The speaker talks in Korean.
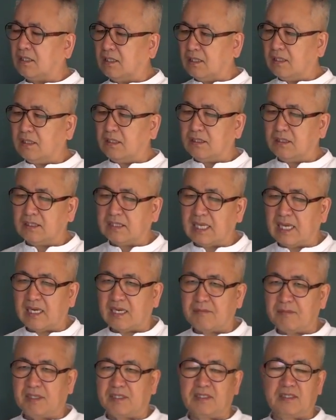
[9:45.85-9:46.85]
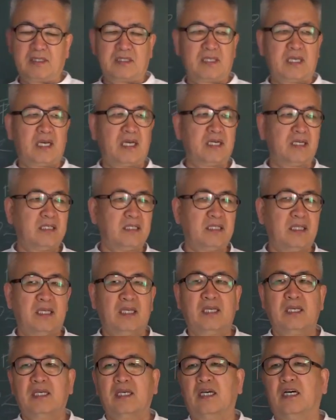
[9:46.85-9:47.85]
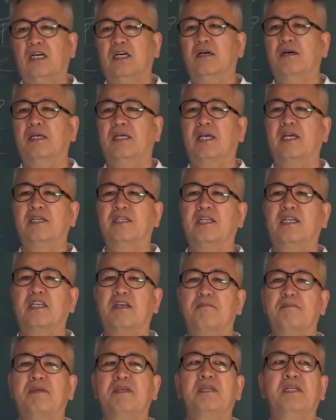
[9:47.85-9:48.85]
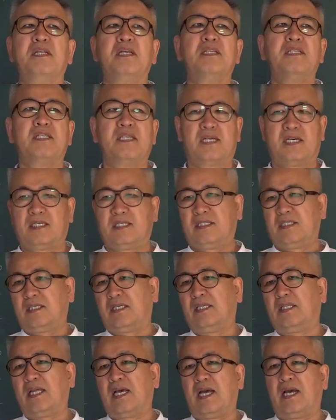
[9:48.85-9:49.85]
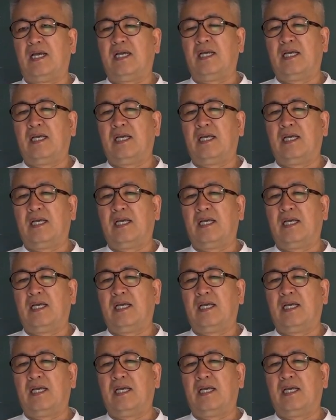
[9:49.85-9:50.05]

이런 사람의 성향은 굉장히 미래지향적이다.